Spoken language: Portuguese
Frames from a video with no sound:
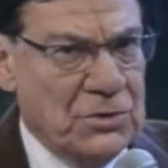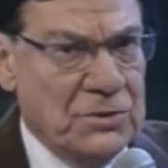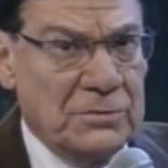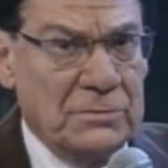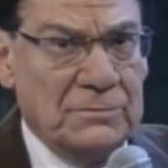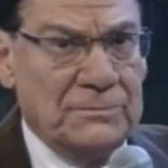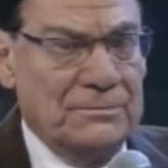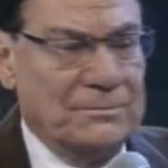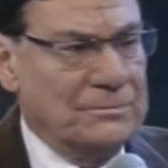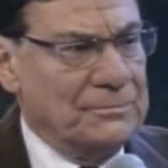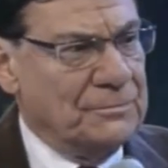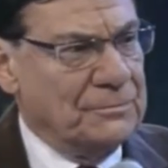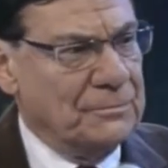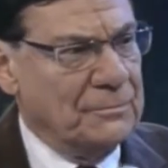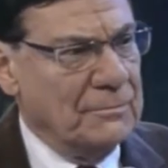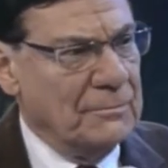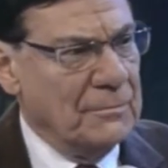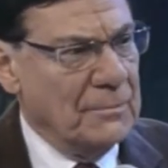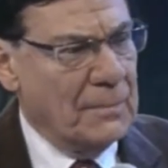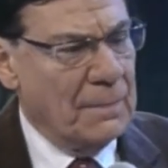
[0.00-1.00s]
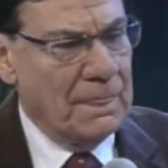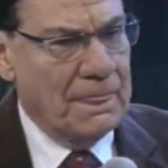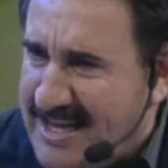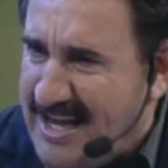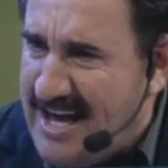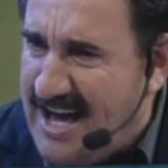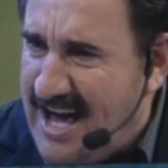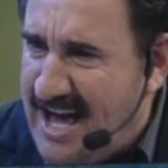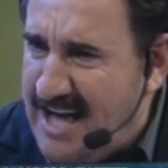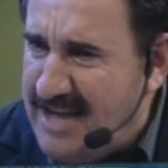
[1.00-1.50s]
Deus. Começou em
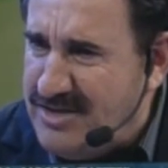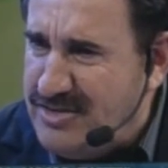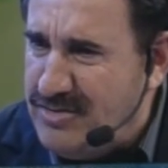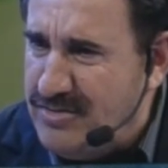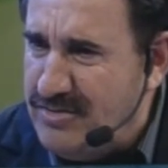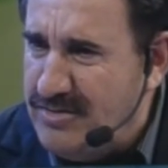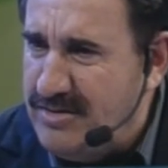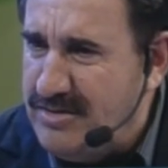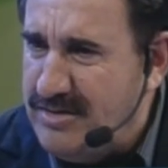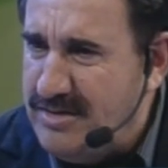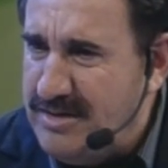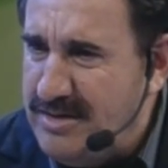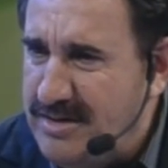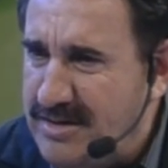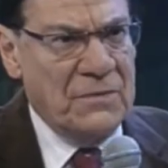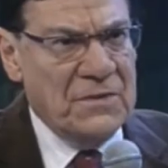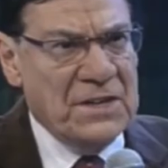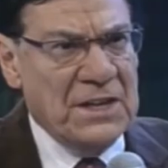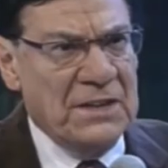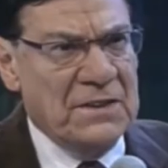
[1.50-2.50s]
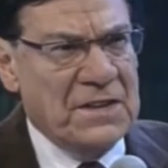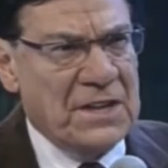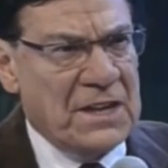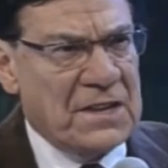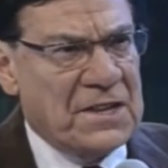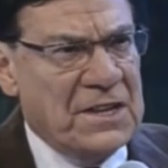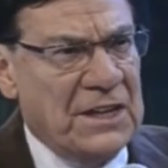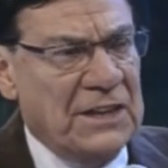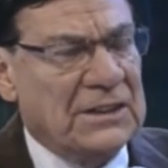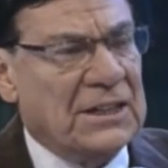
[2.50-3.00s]
60 em rádio?
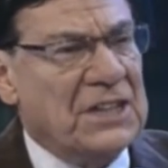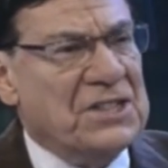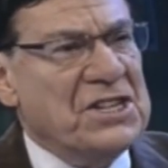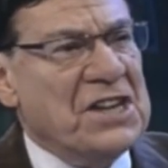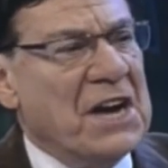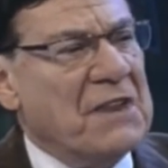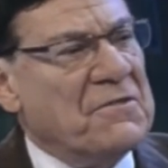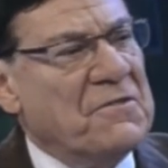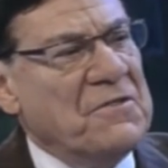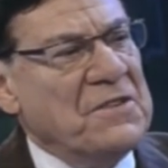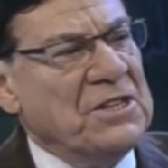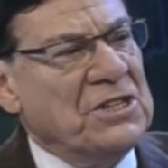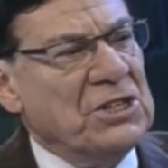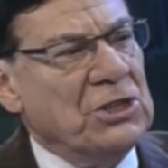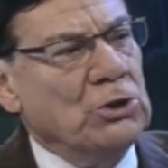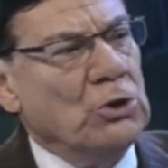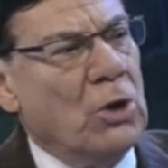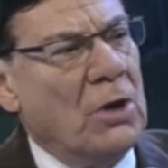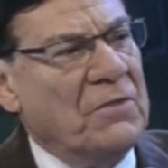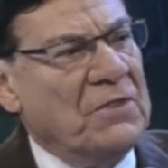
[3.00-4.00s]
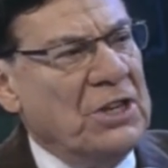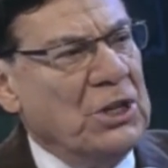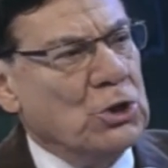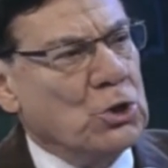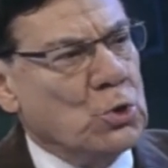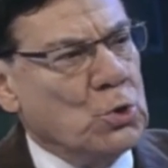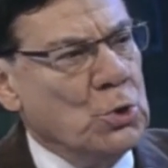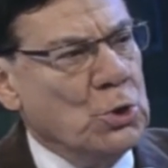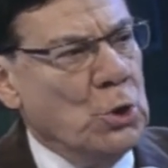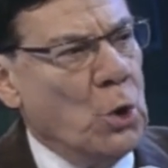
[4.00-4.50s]
1960, dia 29
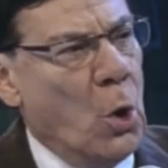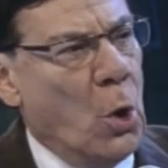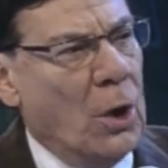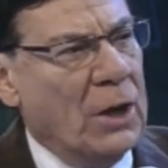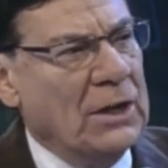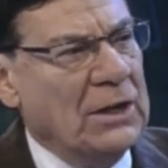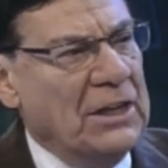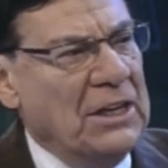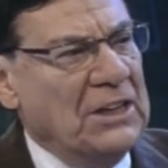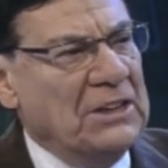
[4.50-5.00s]
de junho.